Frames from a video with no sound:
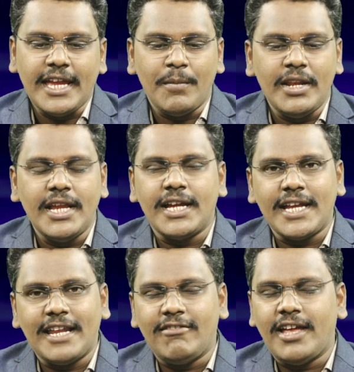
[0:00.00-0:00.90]
ఎమ్మెల్యేగా
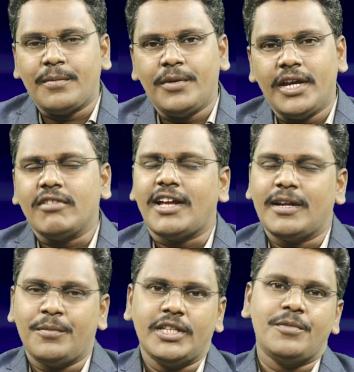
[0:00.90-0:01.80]
గెలవలేకపోయారు
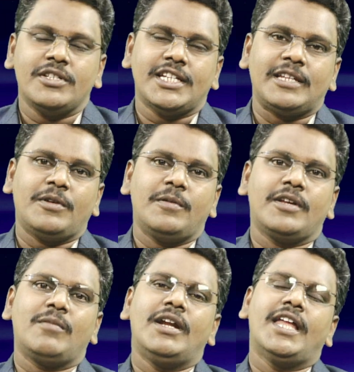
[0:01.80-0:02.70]
కాకపోతే అప్పుడు చంద్రబాబు
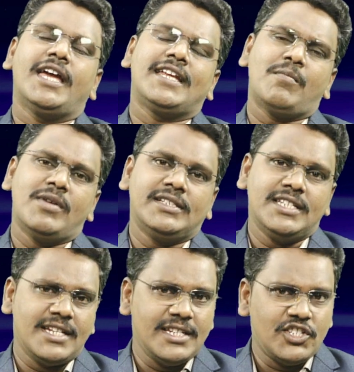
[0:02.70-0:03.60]
గారు మళ్ళీ ఆయనకి
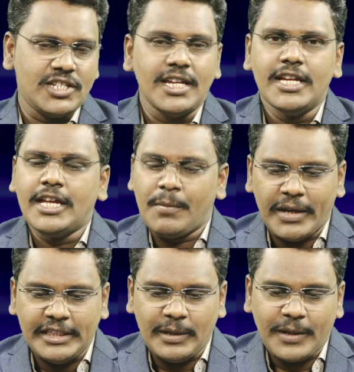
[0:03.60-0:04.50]
ఎమ్మెల్సీగా ఇచ్చి
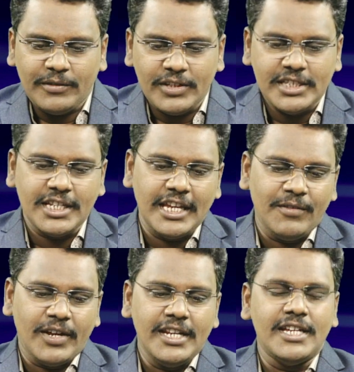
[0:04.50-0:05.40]
మంత్రి పదవి ఇచ్చి
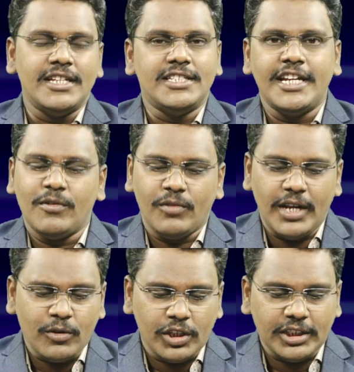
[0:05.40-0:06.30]
ఇవన్నీ చేయడం
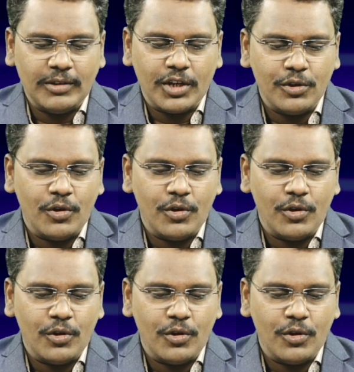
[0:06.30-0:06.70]
వల్ల కొంతవరకు